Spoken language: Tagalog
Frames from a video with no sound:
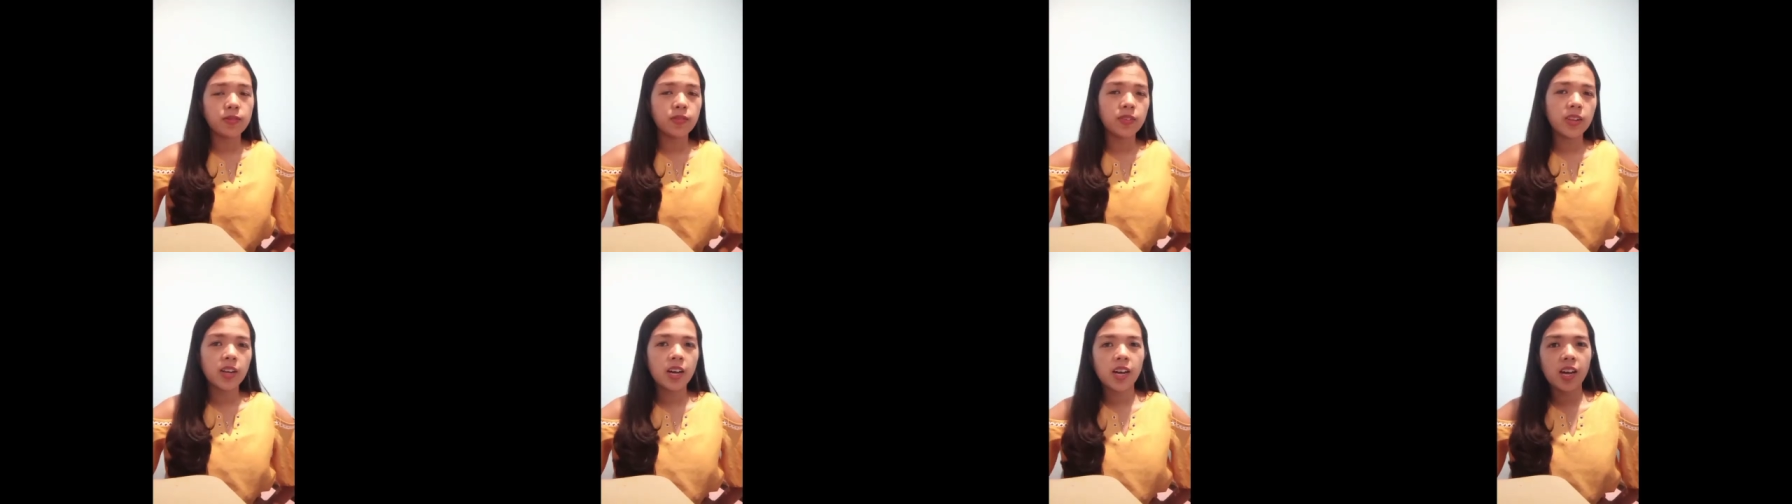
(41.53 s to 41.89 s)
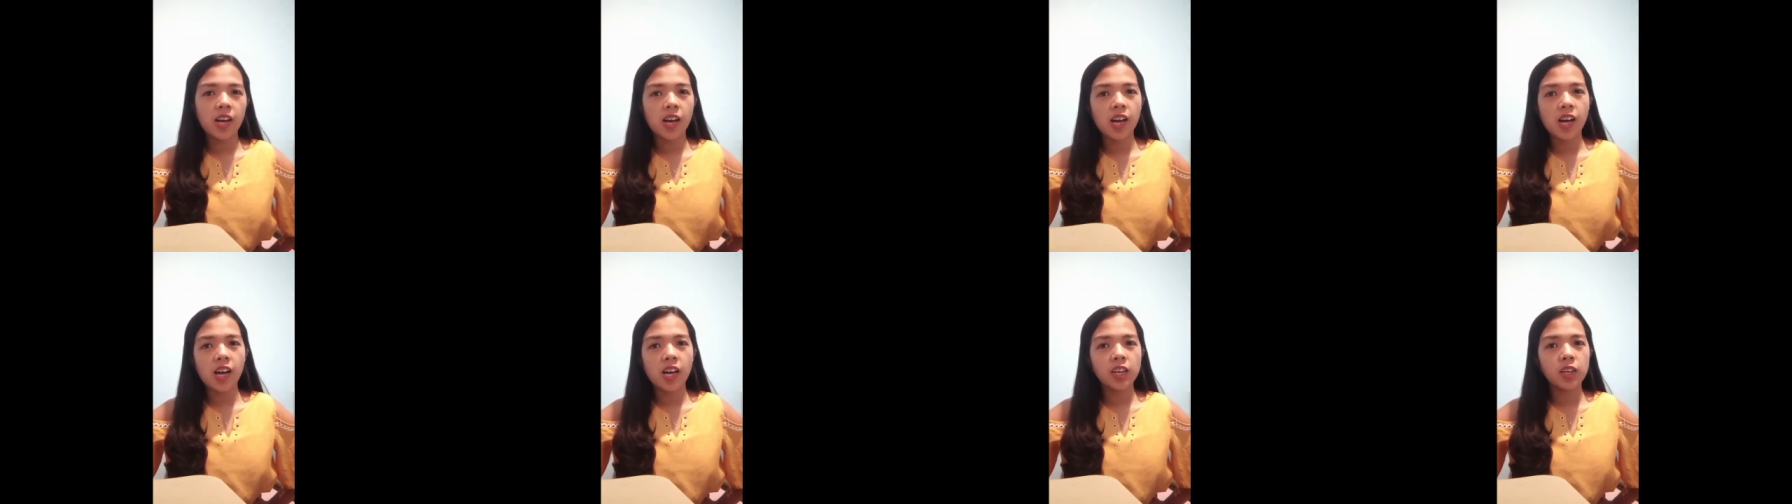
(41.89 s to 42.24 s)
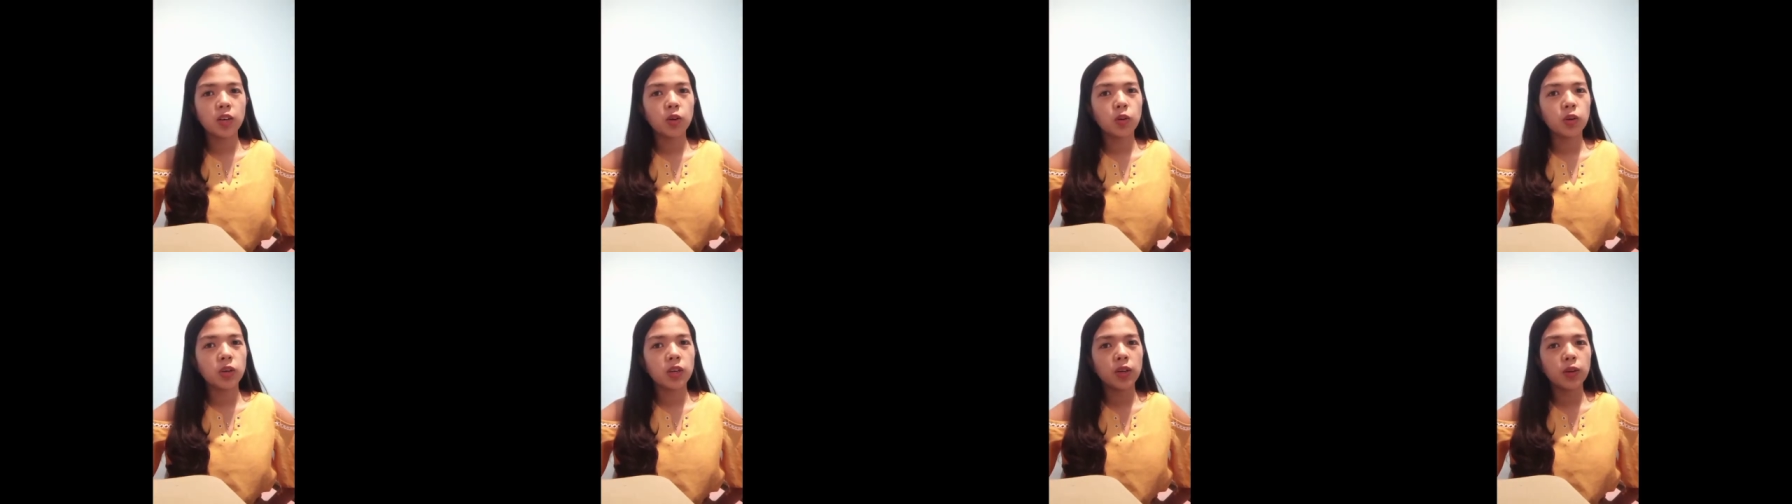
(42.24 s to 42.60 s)
vlog,
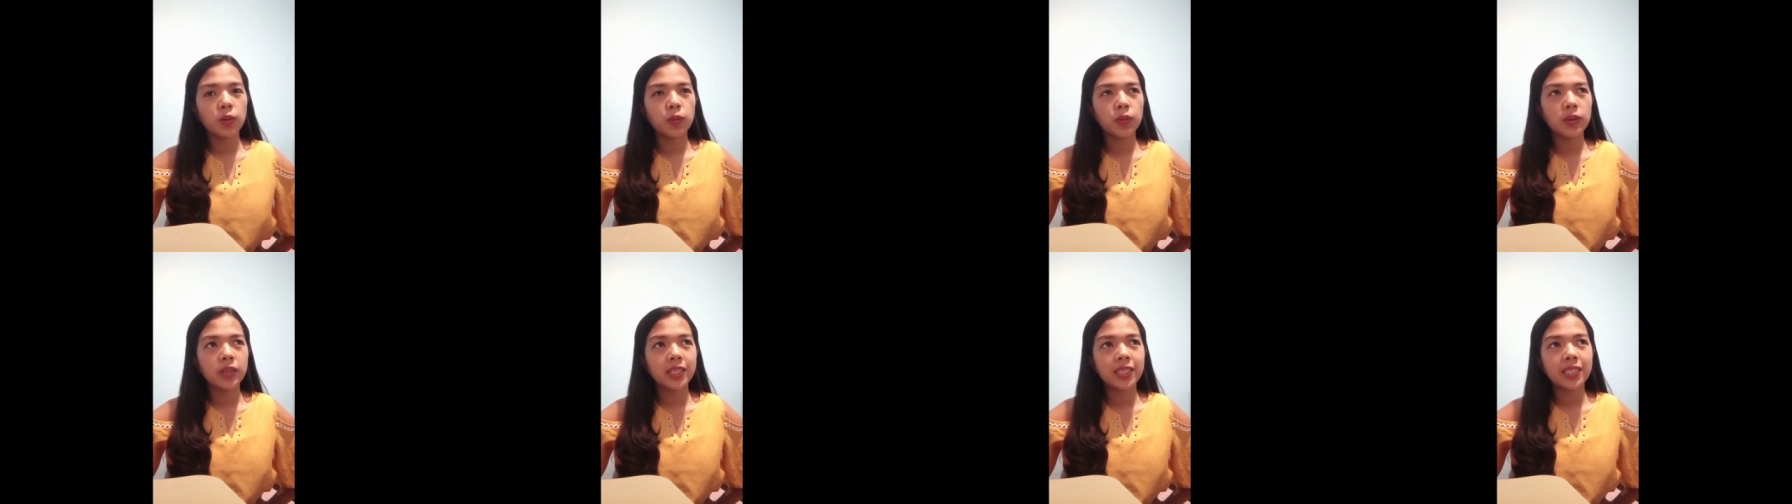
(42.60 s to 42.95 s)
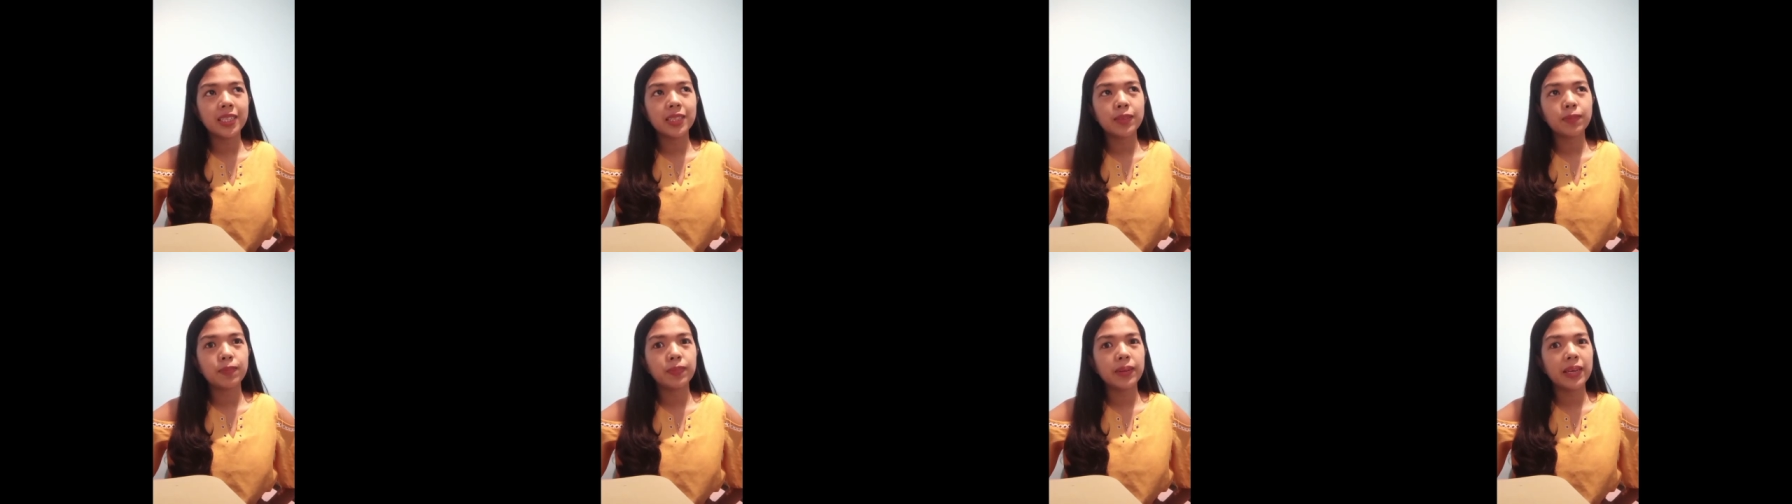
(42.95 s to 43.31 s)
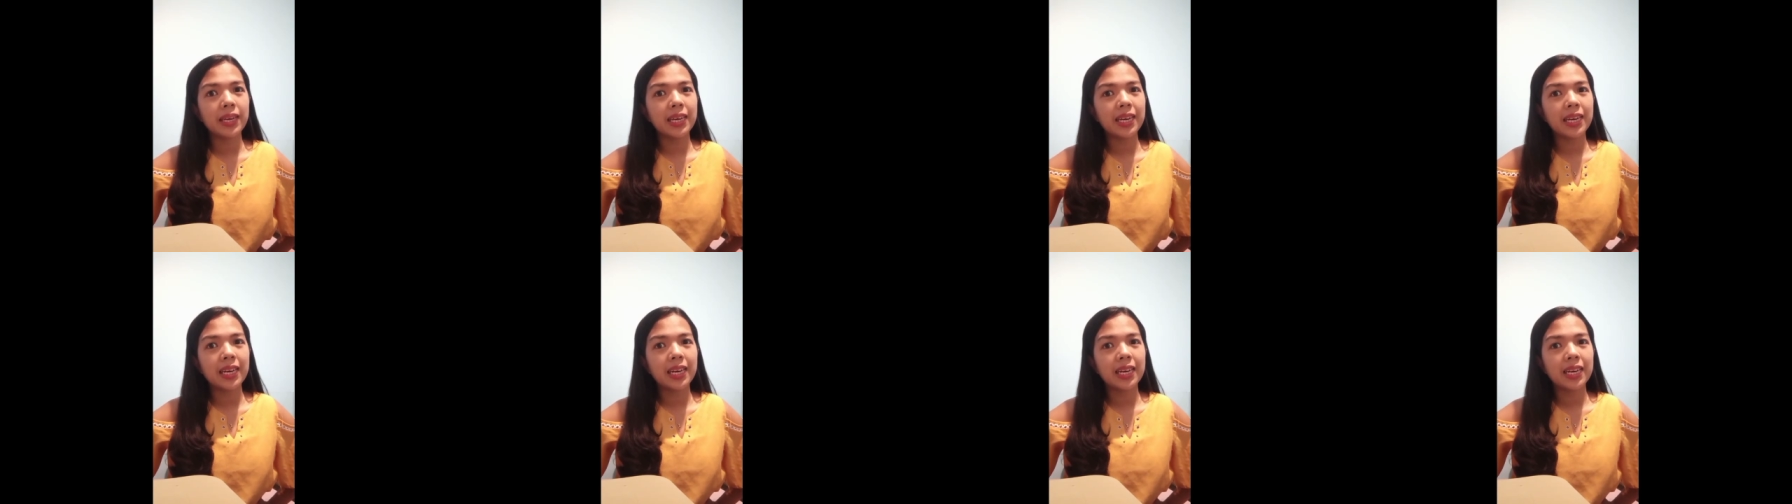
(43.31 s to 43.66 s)
we will
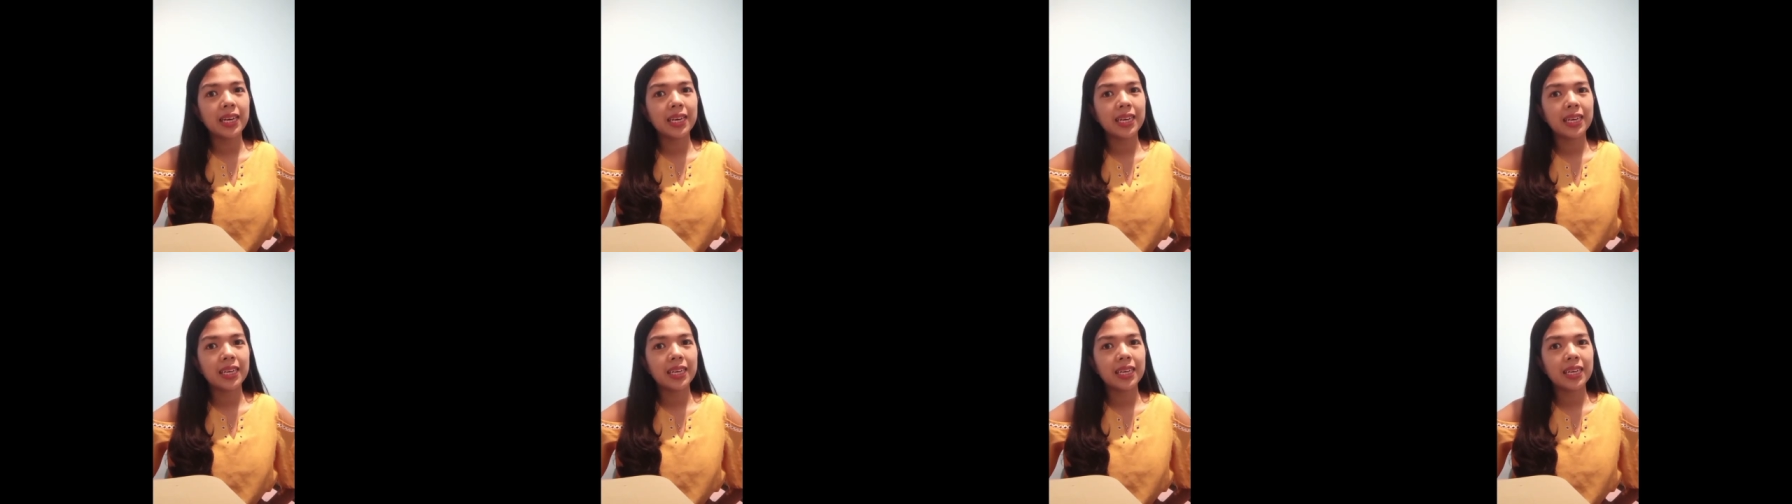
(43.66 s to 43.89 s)
be